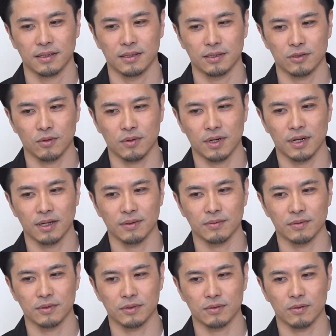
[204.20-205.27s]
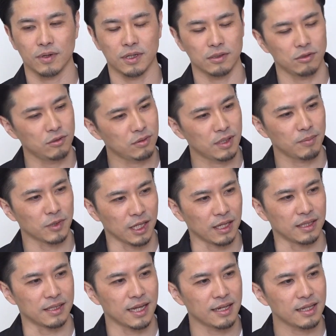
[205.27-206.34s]
でそこから言うても
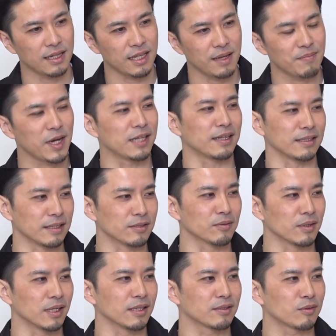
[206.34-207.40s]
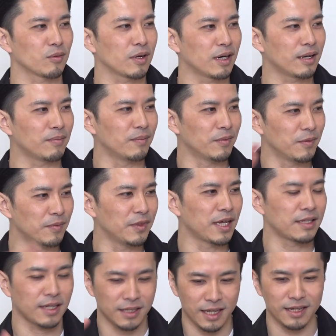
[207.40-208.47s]
ね7年前なんでそれそこから
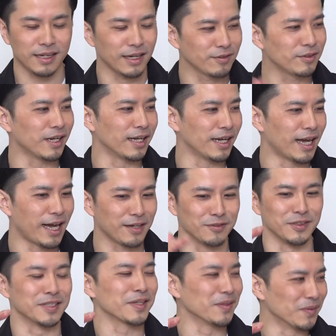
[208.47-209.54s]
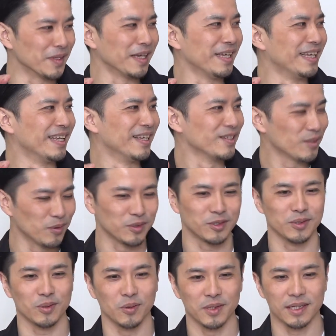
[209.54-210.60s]
7年間ぐらいあるんですけどね、うんうん、
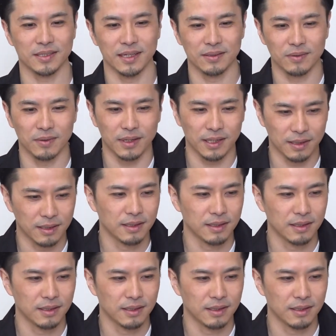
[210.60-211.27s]
ずっと小田さんとは